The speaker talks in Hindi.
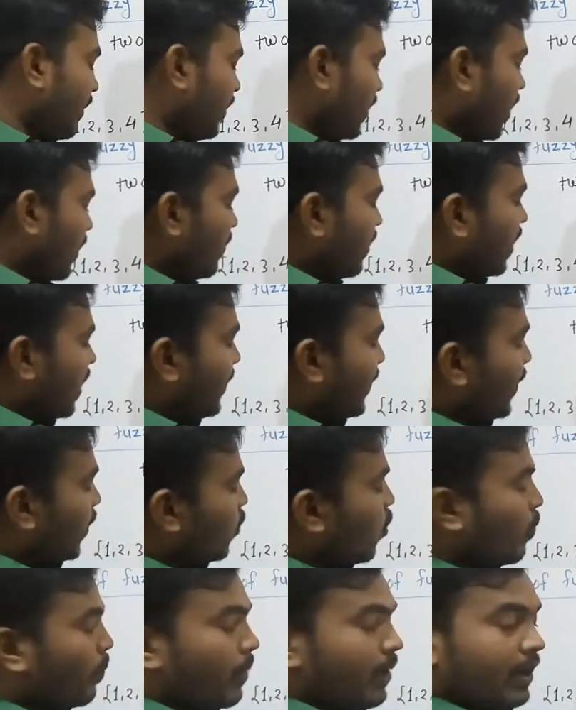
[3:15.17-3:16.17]
कभी कभी एलिमेंट
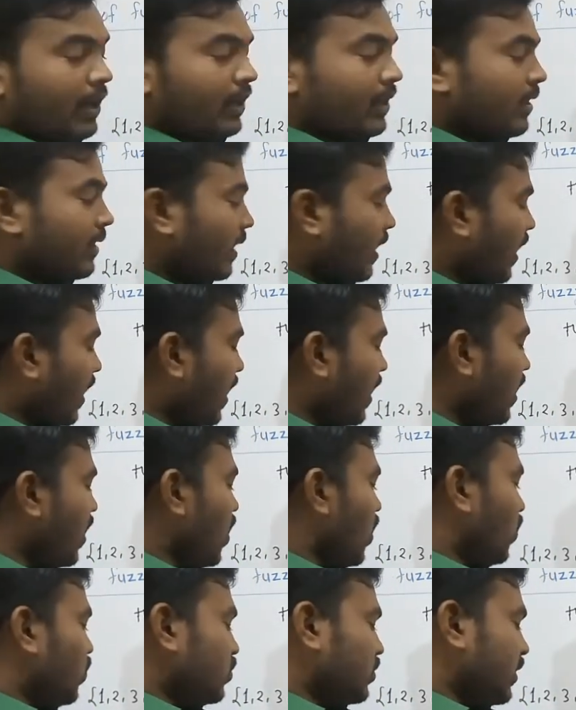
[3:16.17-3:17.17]
को ऊपर रख देता है